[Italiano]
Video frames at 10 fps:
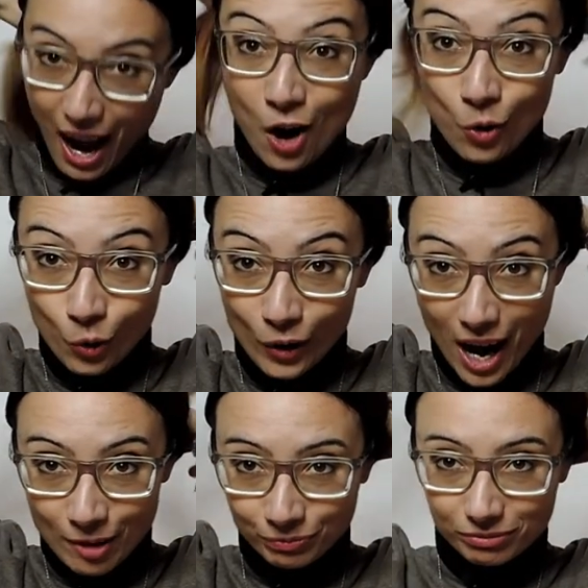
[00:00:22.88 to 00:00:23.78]

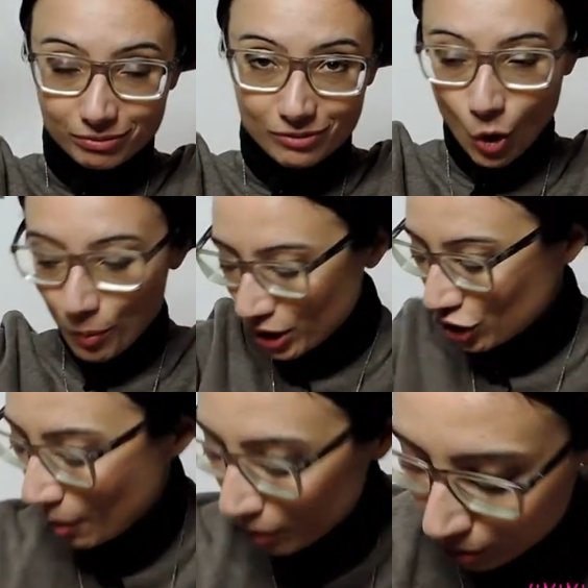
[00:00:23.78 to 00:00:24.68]
Allora,
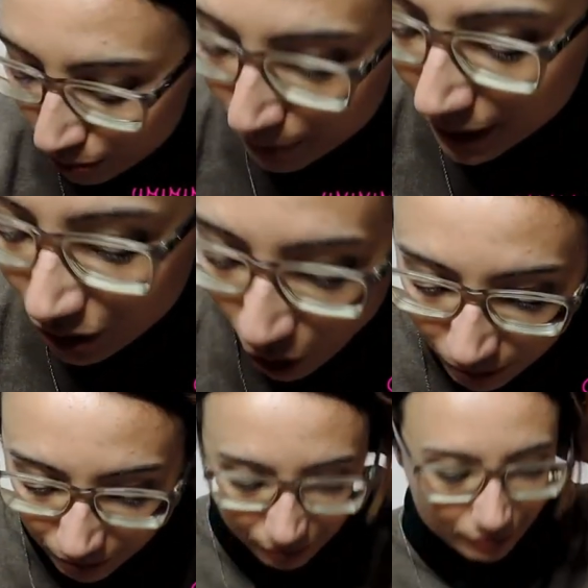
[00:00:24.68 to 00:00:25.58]
cominciamo
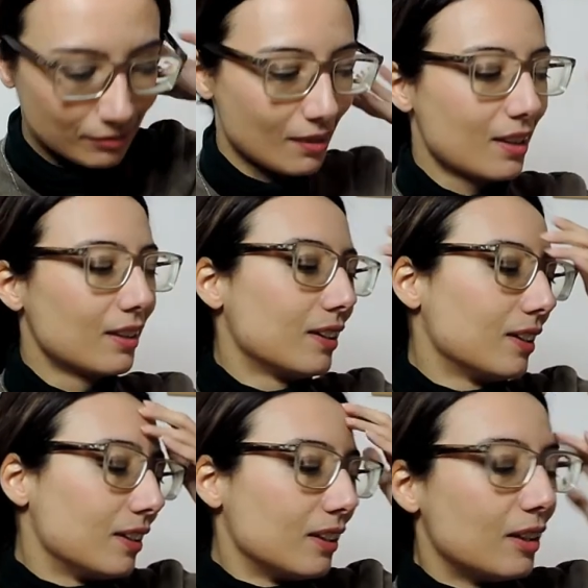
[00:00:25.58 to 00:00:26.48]
subito.
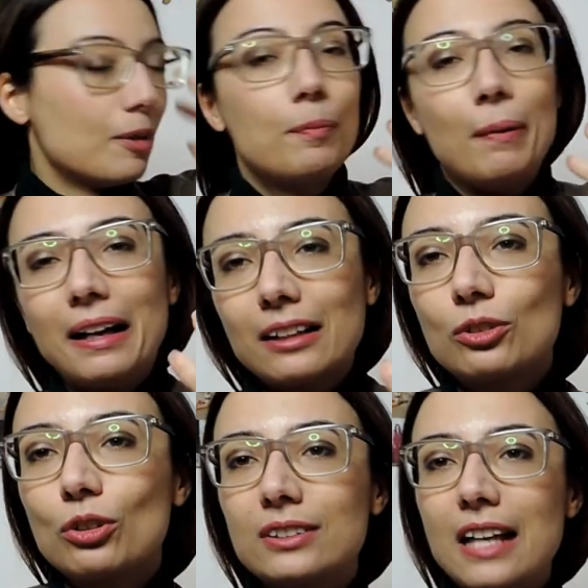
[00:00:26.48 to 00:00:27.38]

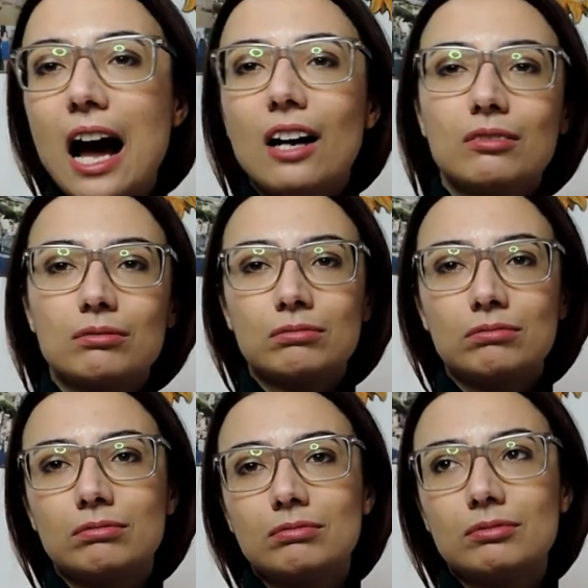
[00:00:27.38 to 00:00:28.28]
Parto da
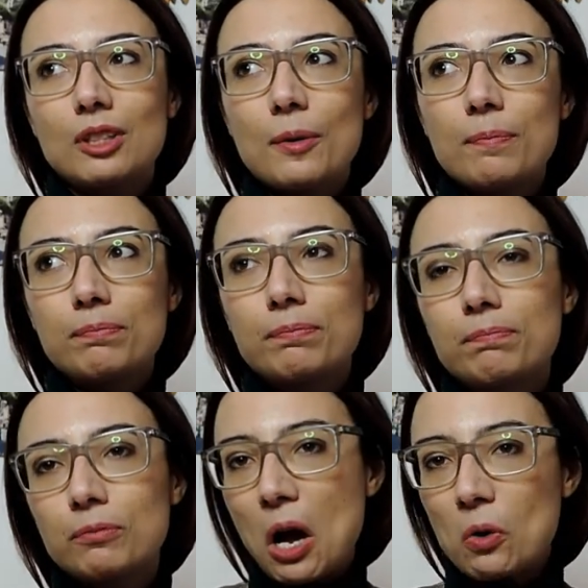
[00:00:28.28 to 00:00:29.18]
un
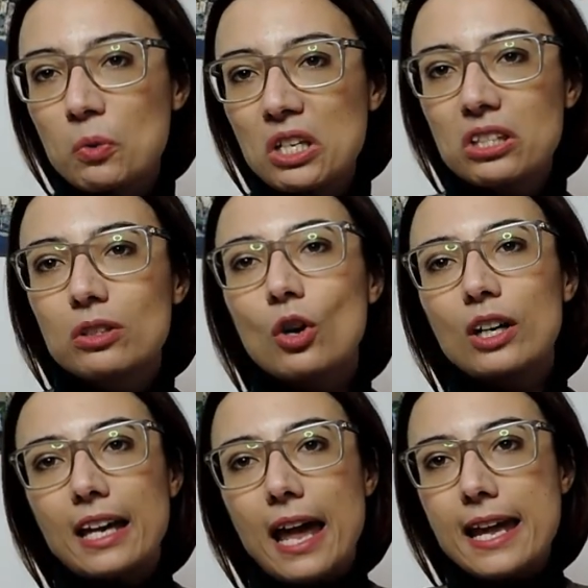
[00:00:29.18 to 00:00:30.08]

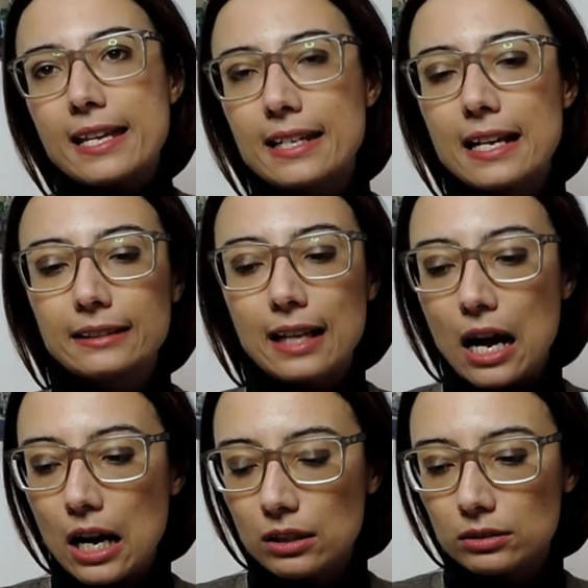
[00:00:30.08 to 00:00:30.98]
acquisto che in
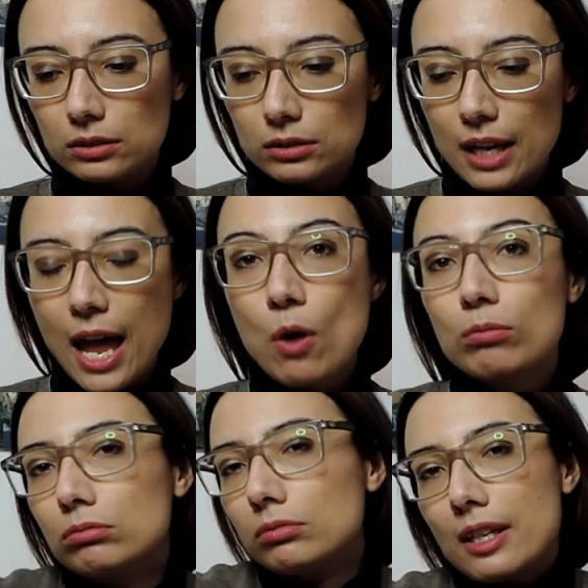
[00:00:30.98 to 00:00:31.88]
realtà eh, è
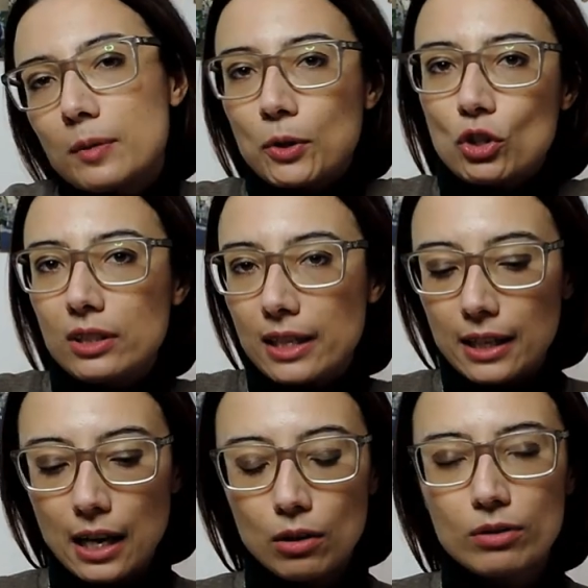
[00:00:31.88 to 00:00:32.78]
una specie di
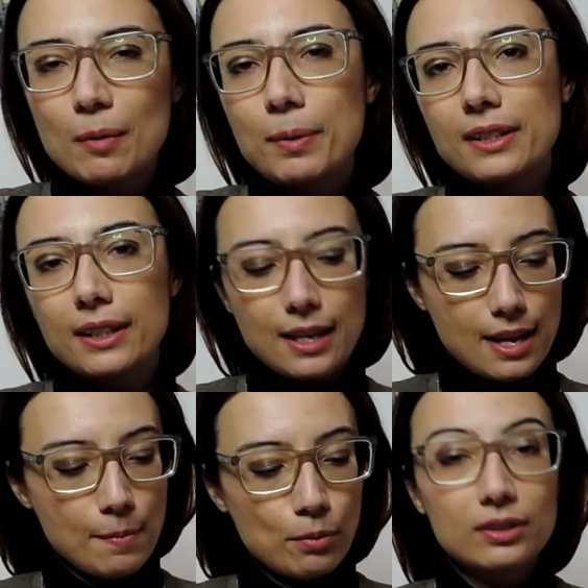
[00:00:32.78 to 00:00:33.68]
regalo. Sapete
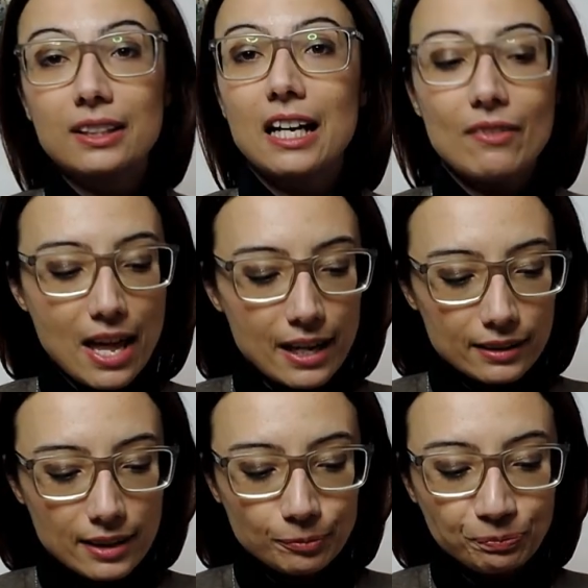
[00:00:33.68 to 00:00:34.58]
che Bottega
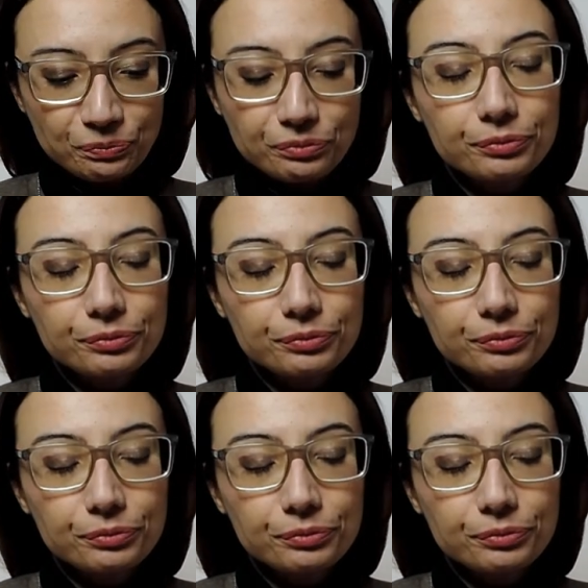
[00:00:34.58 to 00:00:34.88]
Verde